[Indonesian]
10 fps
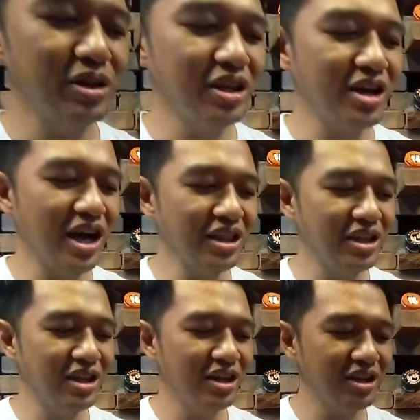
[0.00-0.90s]
ngambil tiga
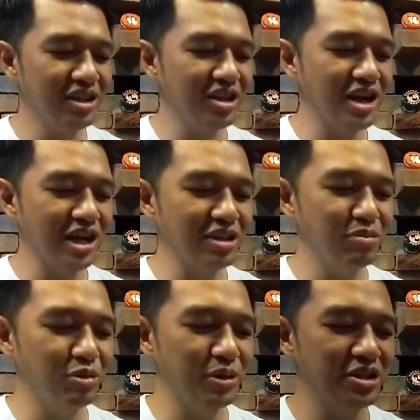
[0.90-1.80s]
hati, ini tiga
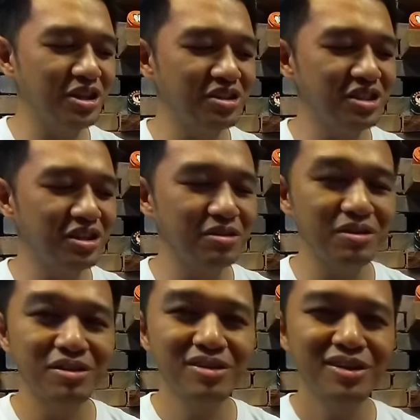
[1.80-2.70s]
hati berubah jadi sini
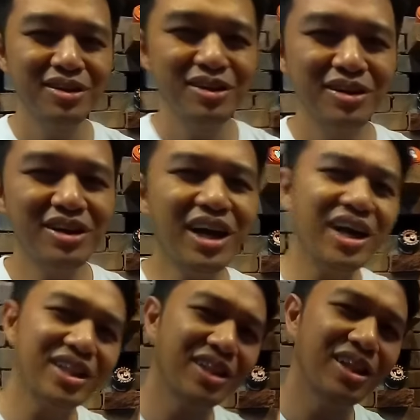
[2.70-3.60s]
tuh
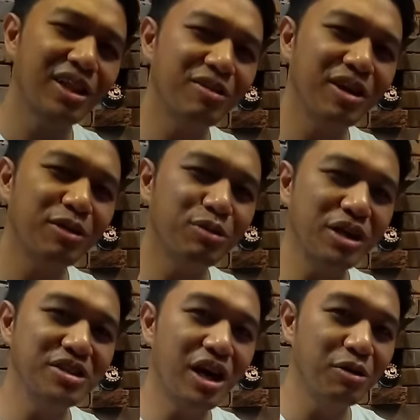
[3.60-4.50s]
dekat gitu ya,
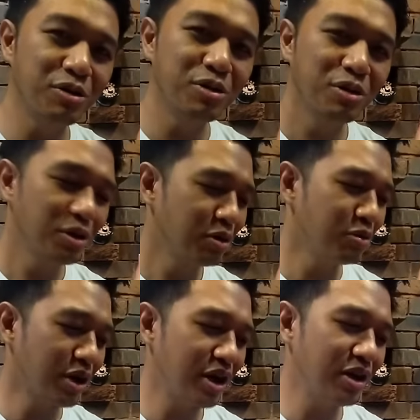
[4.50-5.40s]
kurang jauh,
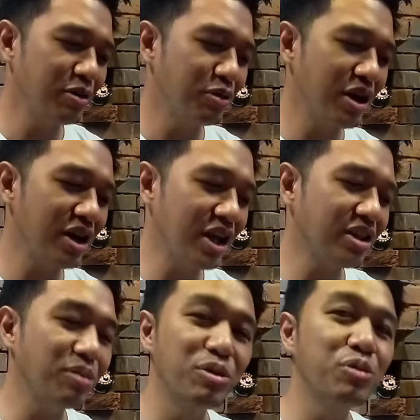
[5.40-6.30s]
kurang kurang
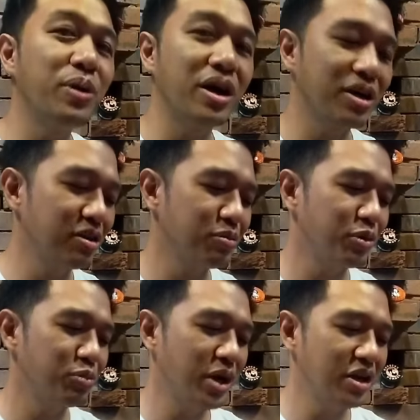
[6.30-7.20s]
kelihatan berubah gitu.
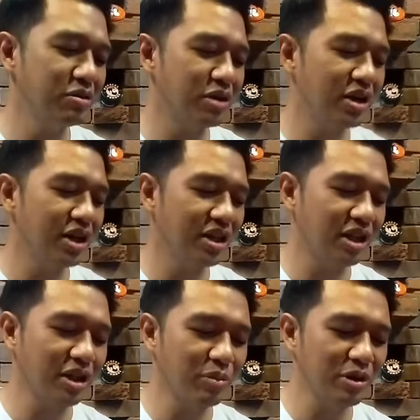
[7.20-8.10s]
Perubahannya kurang
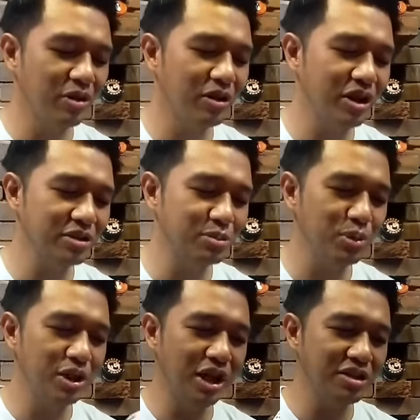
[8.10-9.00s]
kelihatan. Tapi kalau dari
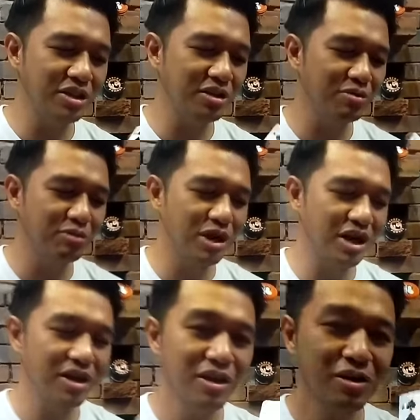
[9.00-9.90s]
sembilan jadi
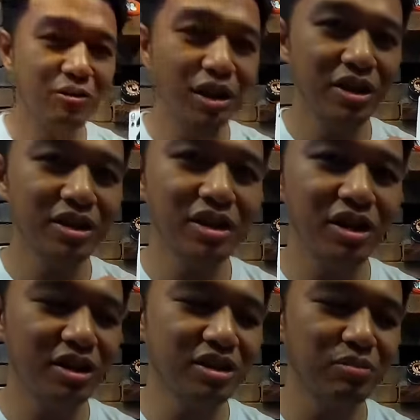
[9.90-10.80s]
dua, warnanya
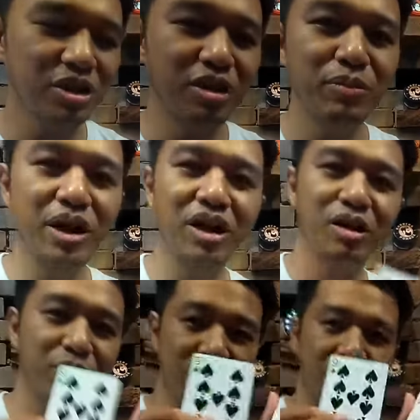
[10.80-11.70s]
dari hitam jadi
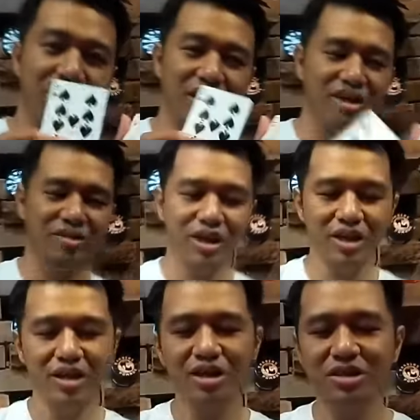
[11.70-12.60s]
merah lebih kelihatan. Oke? Okay?